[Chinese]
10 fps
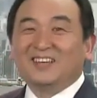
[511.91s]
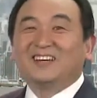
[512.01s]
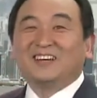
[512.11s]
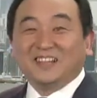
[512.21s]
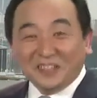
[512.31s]

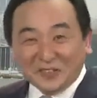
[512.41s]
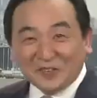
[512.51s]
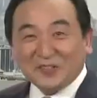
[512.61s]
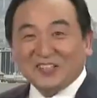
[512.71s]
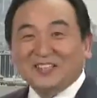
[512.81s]
嘿嘿，
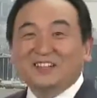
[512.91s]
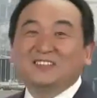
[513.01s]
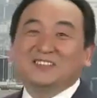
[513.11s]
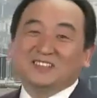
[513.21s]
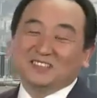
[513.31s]
一
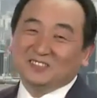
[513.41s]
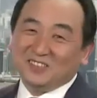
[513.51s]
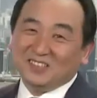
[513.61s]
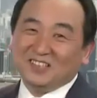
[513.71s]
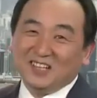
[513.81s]
乐就
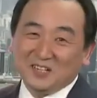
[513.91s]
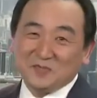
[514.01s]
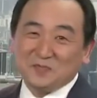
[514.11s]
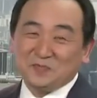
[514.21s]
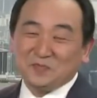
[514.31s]
行了，
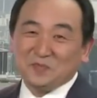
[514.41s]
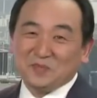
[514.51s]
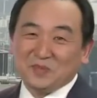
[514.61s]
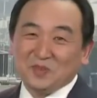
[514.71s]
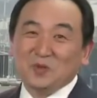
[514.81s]

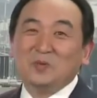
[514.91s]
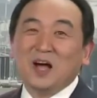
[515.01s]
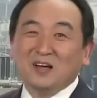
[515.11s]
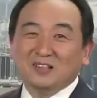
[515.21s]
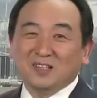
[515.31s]
对
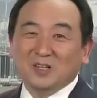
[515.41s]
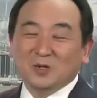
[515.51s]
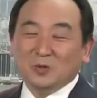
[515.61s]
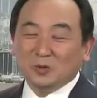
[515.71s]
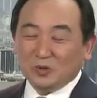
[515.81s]
吧？
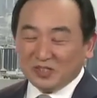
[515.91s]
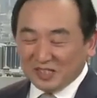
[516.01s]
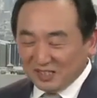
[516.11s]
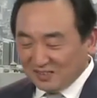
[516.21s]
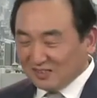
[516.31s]
我觉得
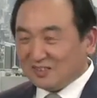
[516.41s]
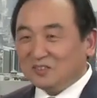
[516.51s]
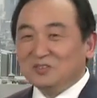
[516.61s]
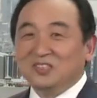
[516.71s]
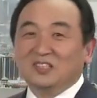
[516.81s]
一乐
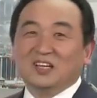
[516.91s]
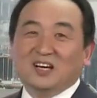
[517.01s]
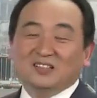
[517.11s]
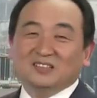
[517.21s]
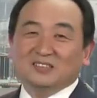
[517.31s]
就行
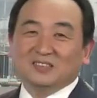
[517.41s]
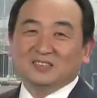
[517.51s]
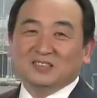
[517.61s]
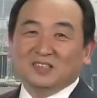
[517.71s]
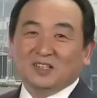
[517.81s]
了。
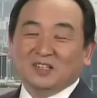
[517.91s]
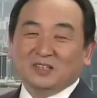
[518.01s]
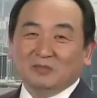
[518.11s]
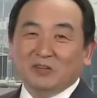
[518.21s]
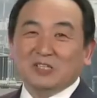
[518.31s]

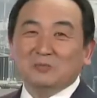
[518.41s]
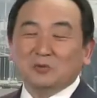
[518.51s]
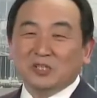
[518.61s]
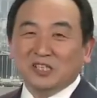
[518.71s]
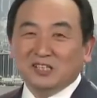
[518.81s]
为什么
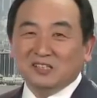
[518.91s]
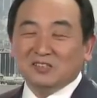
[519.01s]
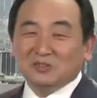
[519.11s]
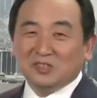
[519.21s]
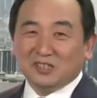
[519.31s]
说一乐
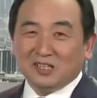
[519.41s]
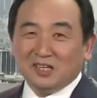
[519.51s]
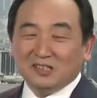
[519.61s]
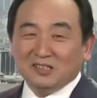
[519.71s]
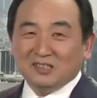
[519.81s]
就行
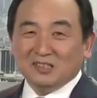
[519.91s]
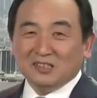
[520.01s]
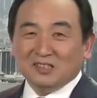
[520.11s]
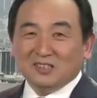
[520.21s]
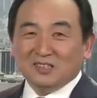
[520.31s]
了？
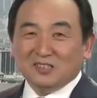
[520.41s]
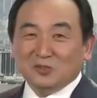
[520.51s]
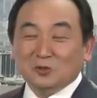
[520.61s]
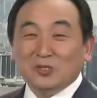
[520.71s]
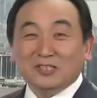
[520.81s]

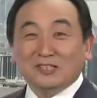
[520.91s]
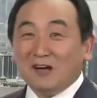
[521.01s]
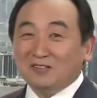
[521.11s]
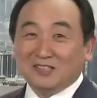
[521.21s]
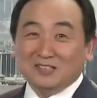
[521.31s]
有人说你
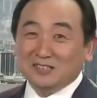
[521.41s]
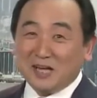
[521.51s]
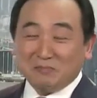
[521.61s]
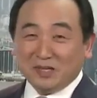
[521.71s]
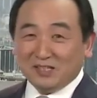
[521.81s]
脑子肯定
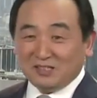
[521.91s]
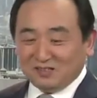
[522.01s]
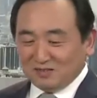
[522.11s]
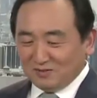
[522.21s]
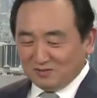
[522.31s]
想别的了，